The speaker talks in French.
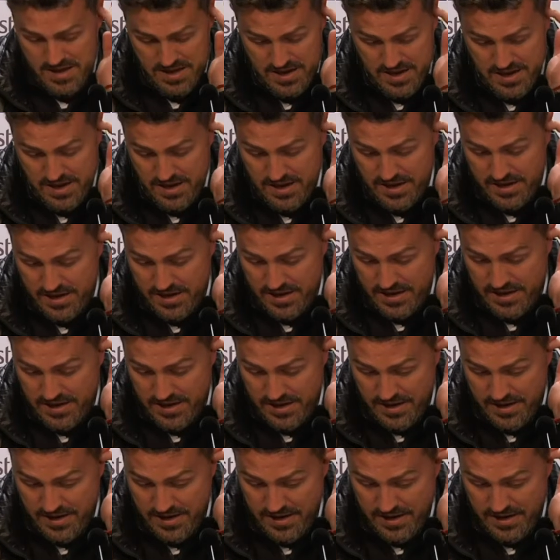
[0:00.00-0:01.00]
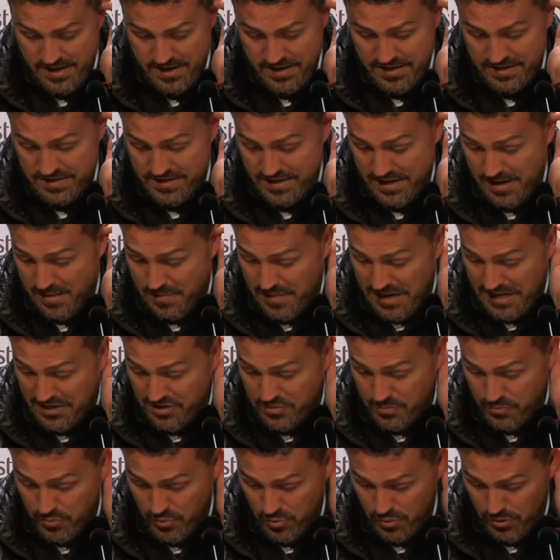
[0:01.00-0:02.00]
et, c'est le
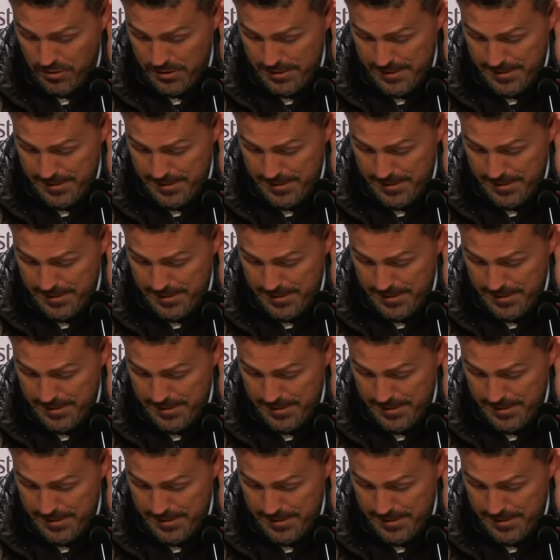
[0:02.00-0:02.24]
match pour